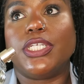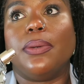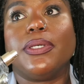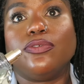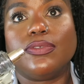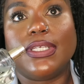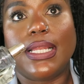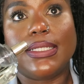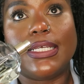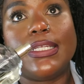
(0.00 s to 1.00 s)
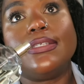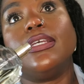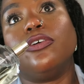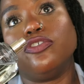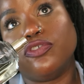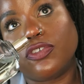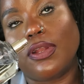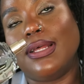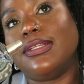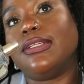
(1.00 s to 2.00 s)
j'ai l'impression que c'est de l'ananas et quand je
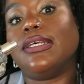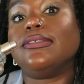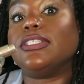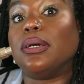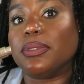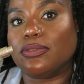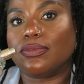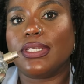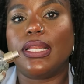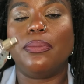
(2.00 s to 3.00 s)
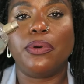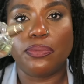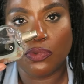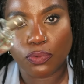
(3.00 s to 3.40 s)
sens l'ananas, j'ai l'impression que c'est de la pomme.